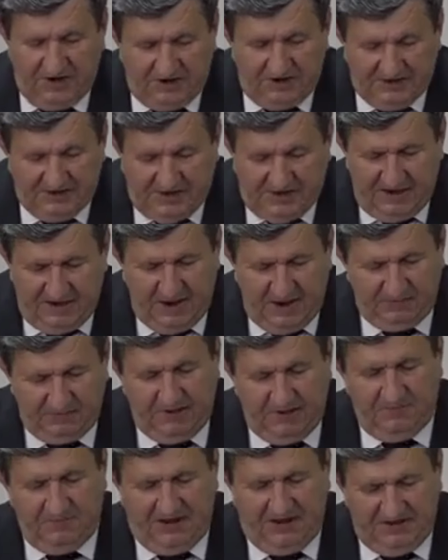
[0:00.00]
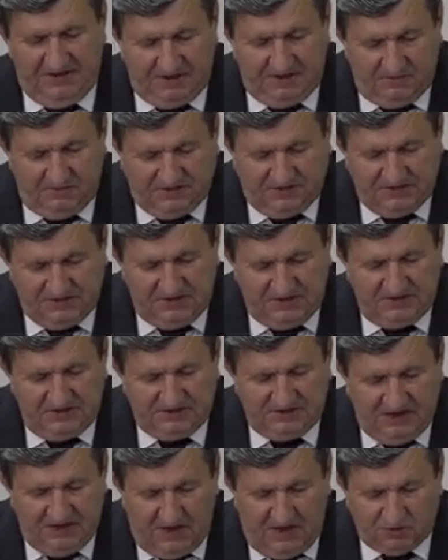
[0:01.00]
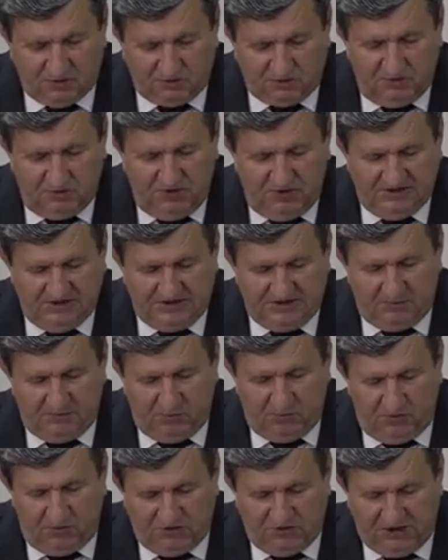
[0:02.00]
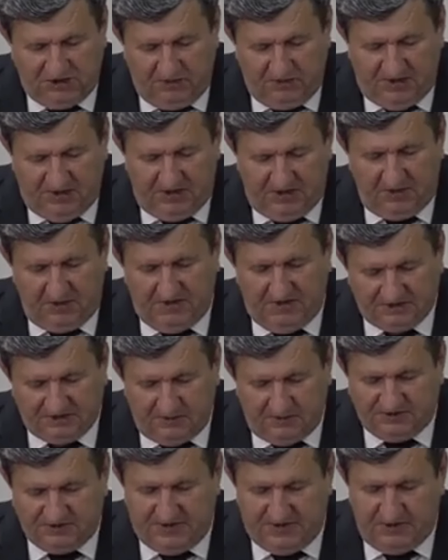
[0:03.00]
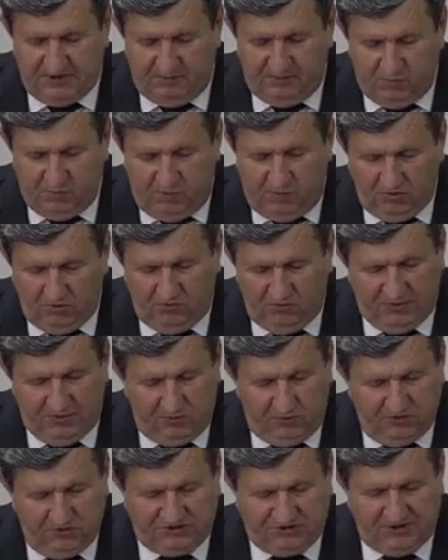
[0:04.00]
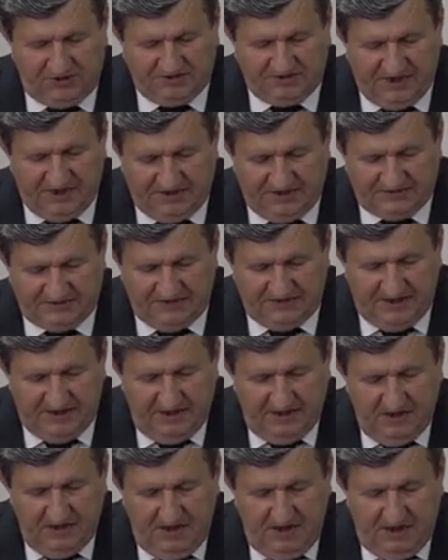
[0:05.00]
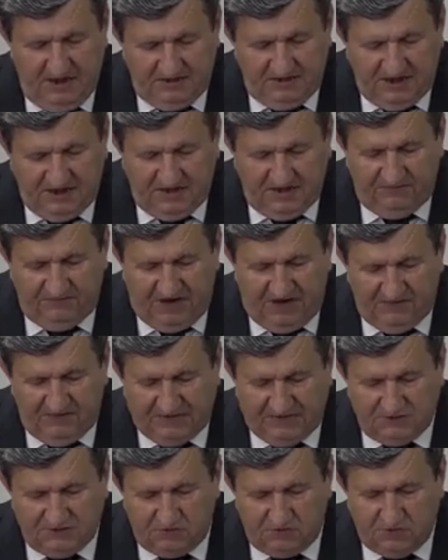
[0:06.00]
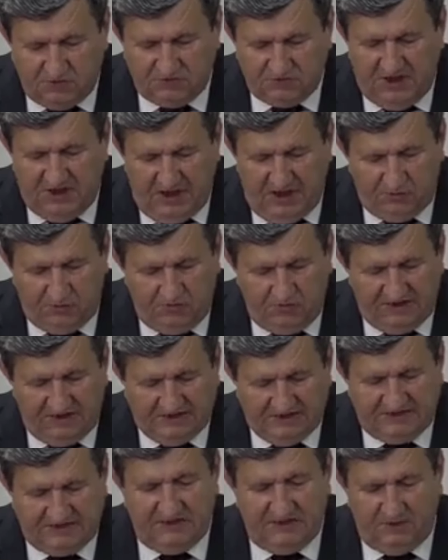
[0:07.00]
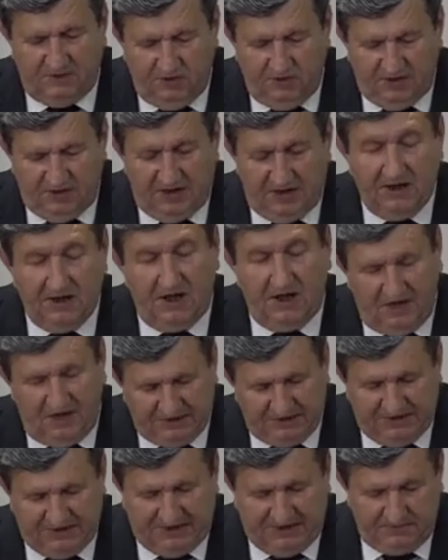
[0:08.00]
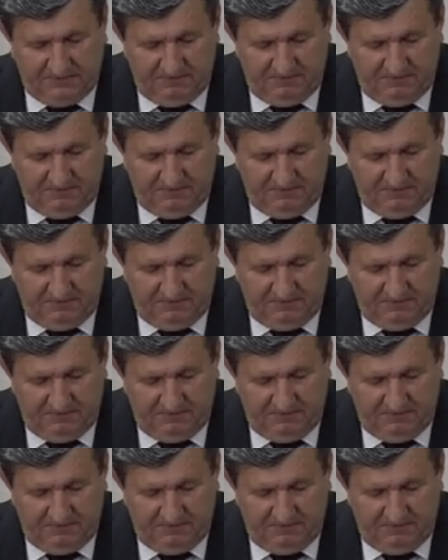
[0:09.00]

kadar hep ihmal edilmiş. Sağ olsun İstanbul Büyükşehir Belediye Başkanımız Ekrem İmamoğlu ve Büyükşehir sayesinde tarım ve hayvancılık konusunda her türlü desteği alıyorlar, aldılar.